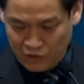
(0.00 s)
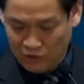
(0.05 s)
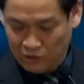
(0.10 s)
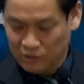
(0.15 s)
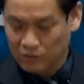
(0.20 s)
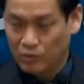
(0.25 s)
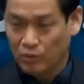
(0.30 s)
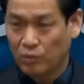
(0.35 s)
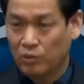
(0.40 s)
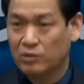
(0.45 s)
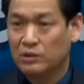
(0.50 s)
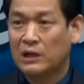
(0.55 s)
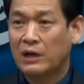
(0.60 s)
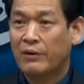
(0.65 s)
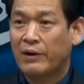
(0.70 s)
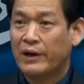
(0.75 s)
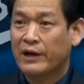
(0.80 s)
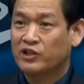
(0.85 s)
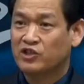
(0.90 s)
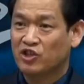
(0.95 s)
물론
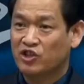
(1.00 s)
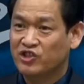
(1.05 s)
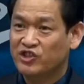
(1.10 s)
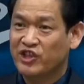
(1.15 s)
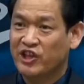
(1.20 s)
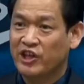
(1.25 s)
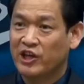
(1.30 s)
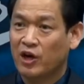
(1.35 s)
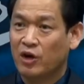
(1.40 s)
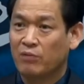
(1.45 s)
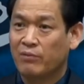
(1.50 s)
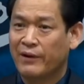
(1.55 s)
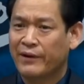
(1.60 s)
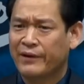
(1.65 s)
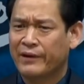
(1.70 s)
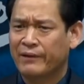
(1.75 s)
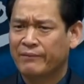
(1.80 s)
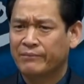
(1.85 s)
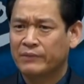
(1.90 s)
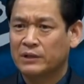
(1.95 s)
코로나와의 전쟁이라고
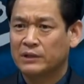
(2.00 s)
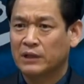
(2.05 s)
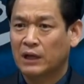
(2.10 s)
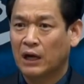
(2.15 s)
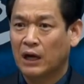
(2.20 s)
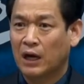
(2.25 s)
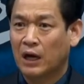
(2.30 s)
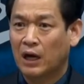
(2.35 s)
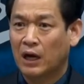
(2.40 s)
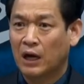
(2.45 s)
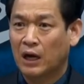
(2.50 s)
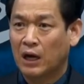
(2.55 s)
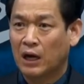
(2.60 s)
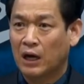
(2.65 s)
말을 합니다.